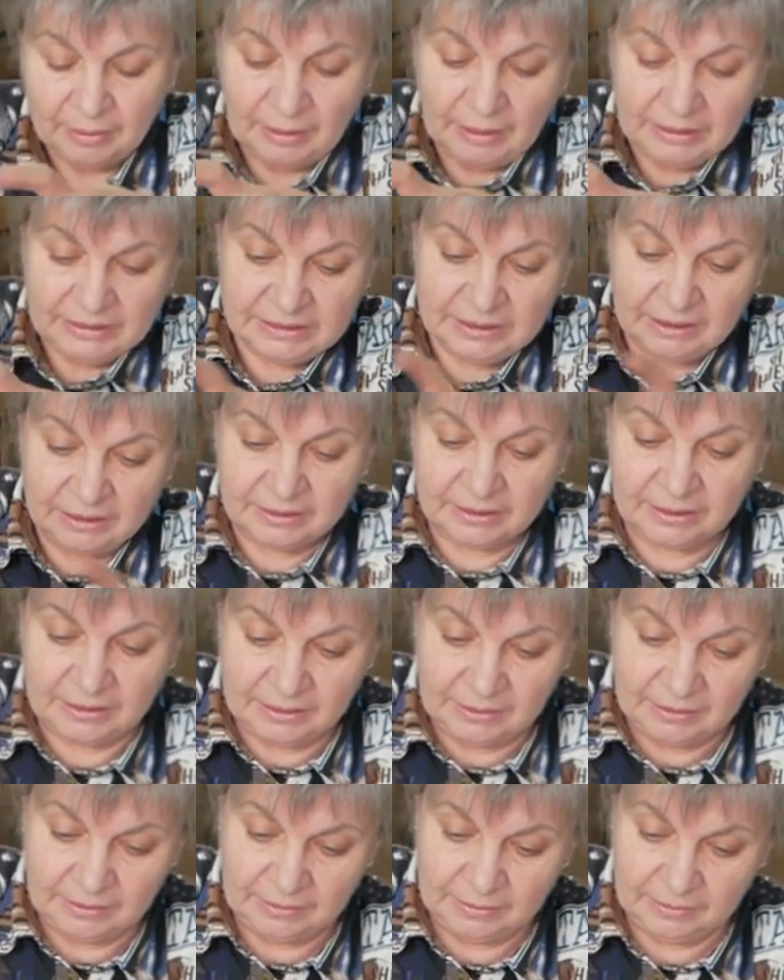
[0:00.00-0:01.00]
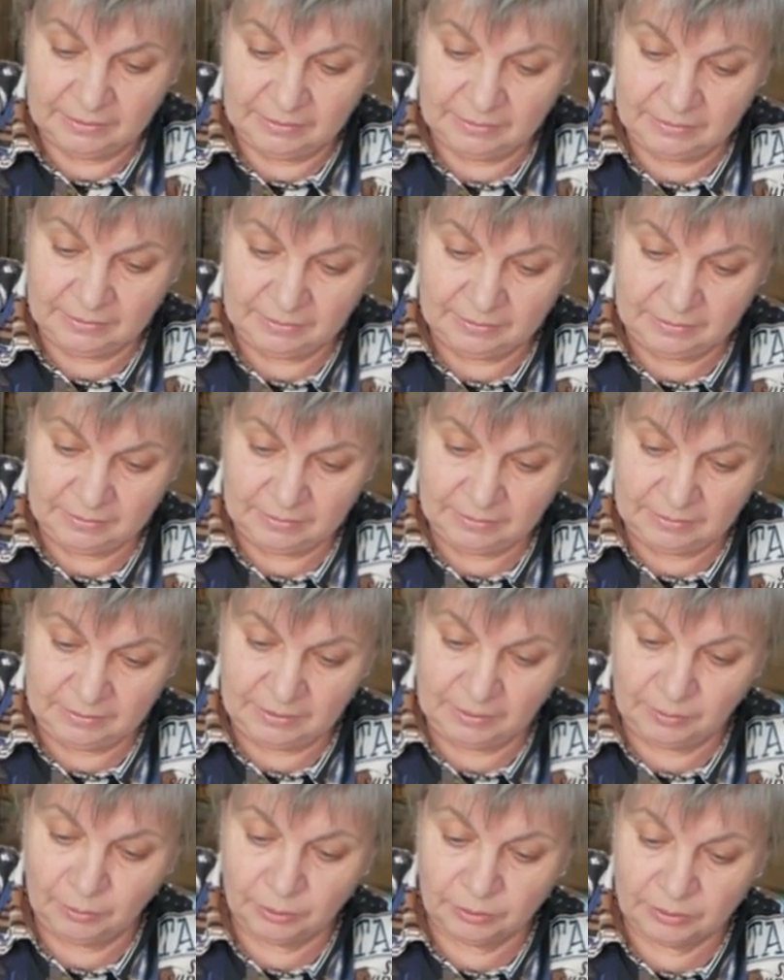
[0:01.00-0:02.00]
Остатки
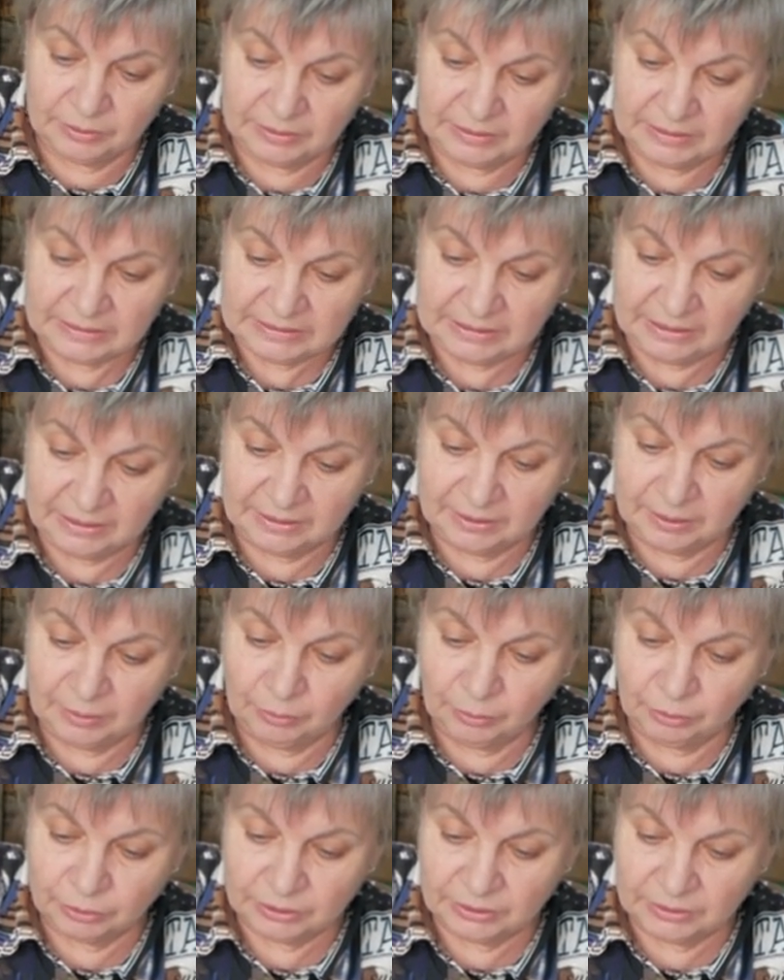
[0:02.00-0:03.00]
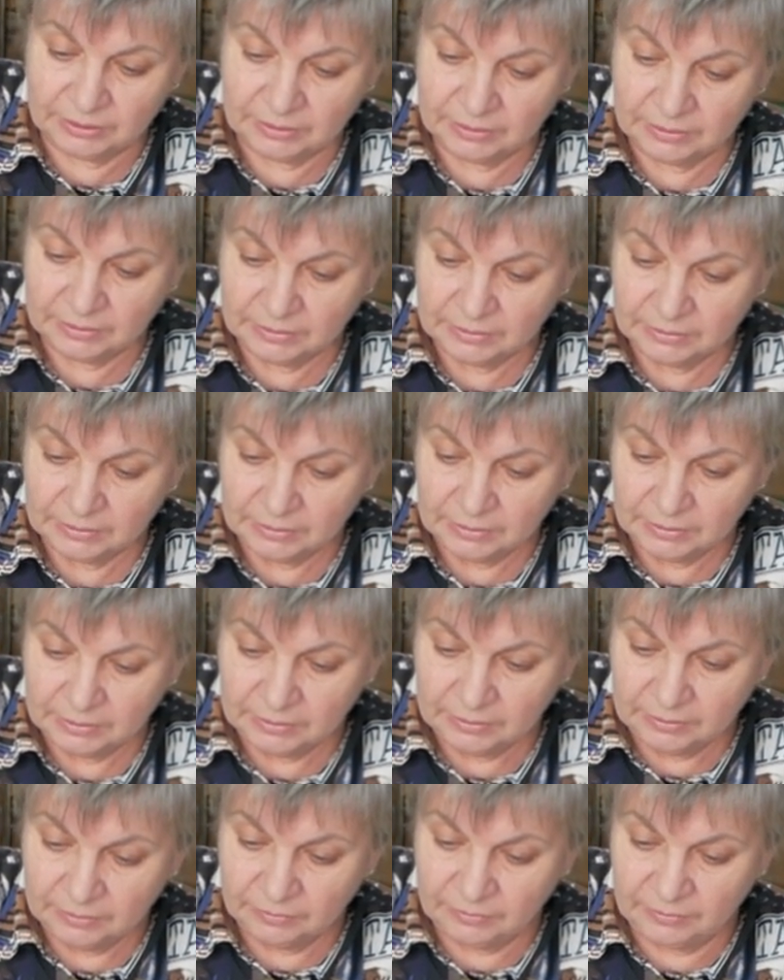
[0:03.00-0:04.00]
лимонной кислоты можно
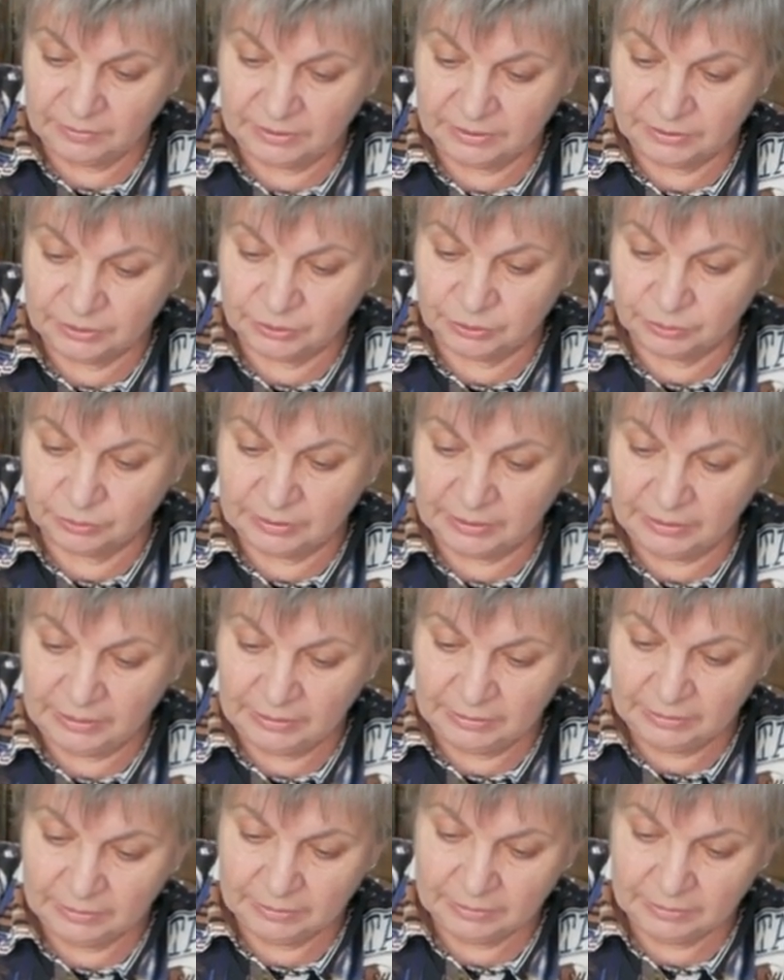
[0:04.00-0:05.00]
вылить сюда.